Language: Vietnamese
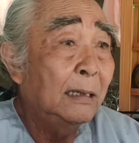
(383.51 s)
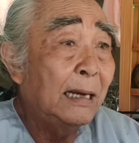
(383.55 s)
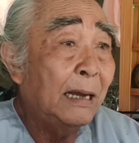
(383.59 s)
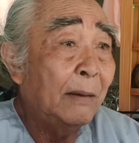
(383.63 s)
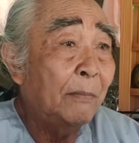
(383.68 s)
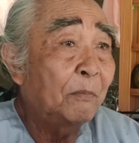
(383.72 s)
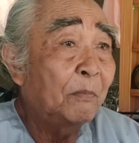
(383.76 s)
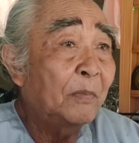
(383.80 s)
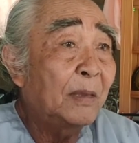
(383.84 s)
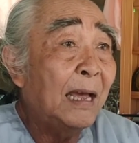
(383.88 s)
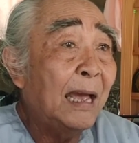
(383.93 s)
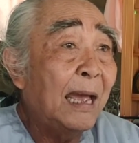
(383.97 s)

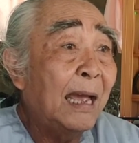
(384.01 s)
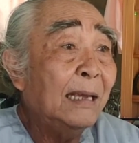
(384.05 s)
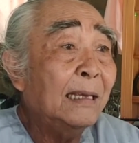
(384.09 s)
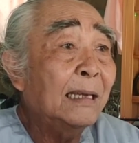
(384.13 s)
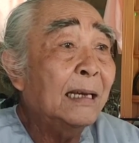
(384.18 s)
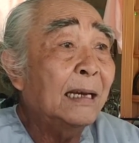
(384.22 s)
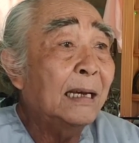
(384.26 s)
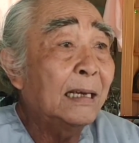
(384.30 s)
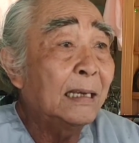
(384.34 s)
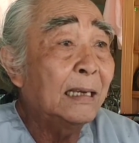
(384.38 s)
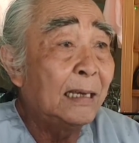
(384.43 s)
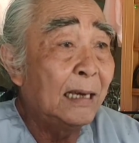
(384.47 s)
năm
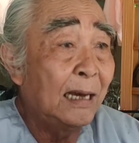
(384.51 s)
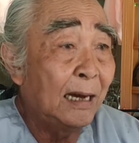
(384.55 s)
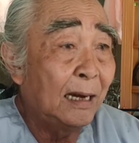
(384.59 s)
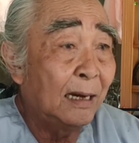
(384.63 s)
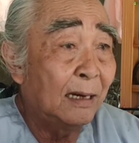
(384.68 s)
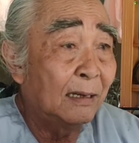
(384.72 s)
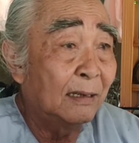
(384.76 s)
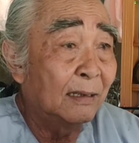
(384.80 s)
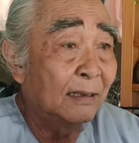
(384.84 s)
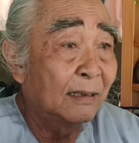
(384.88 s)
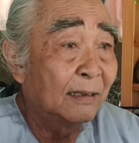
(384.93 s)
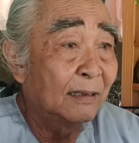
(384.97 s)
tháng và ngày
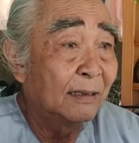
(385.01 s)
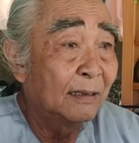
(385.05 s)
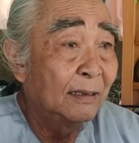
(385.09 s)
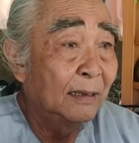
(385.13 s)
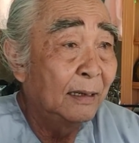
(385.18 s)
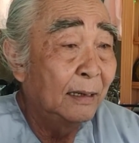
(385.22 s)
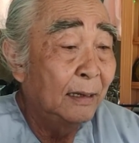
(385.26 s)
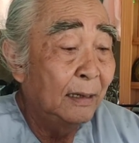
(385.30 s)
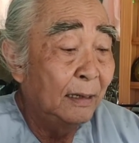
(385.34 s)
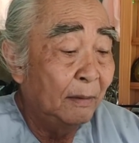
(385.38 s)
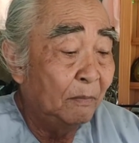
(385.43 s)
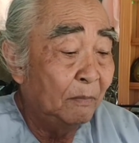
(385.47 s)
giờ
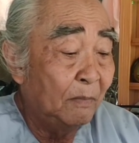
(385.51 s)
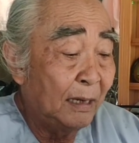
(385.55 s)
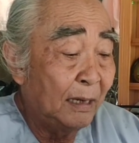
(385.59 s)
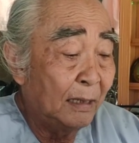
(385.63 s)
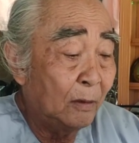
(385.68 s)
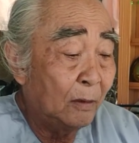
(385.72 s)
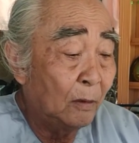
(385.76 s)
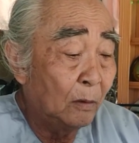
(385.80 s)
mà